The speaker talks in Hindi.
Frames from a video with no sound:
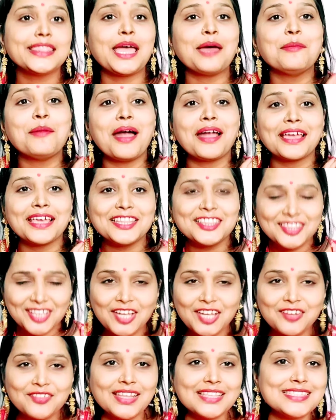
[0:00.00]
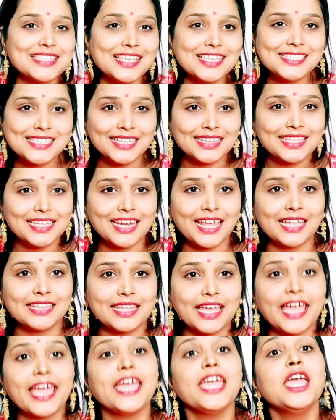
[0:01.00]
धमाकेदार वाला सेल चलते
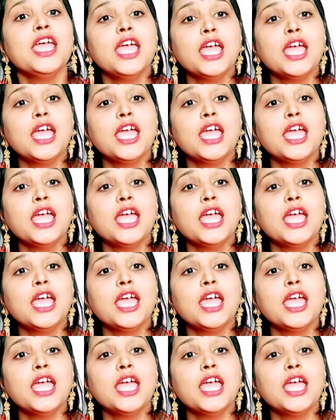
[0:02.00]
रहता है